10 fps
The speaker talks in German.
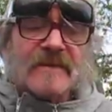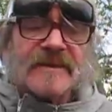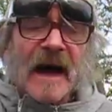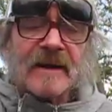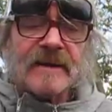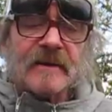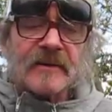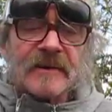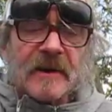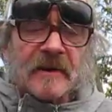Darinnen
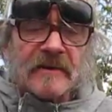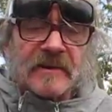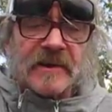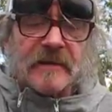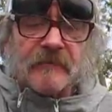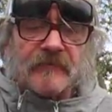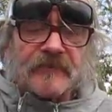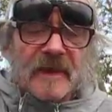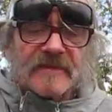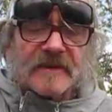steht geschrieben,
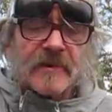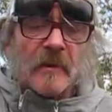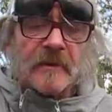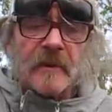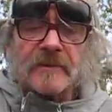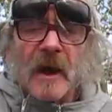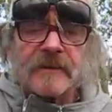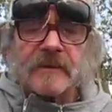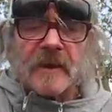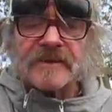das heute ist
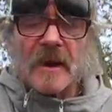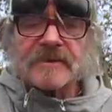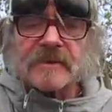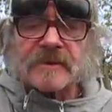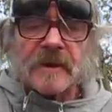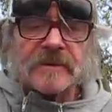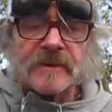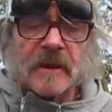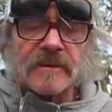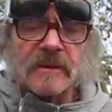anders als das
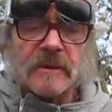gestern